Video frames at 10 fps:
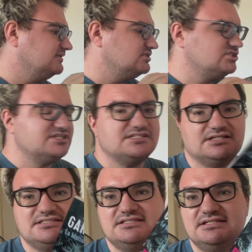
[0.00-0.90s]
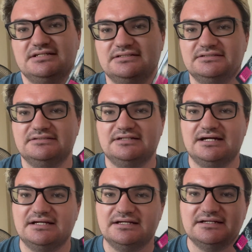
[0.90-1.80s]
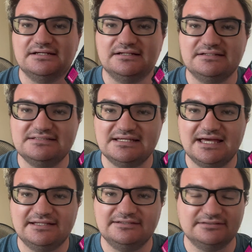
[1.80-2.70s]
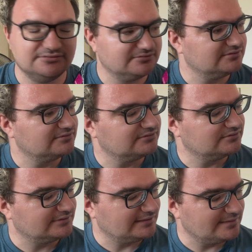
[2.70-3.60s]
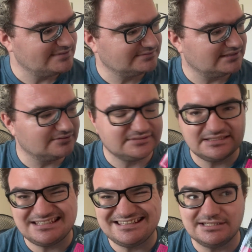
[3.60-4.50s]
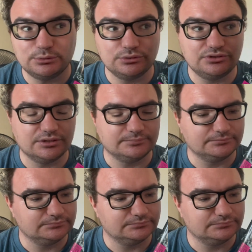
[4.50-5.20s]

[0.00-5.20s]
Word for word: J'ai sorti un Lisa Garner, donc La Maison d'à côté, qui est le tome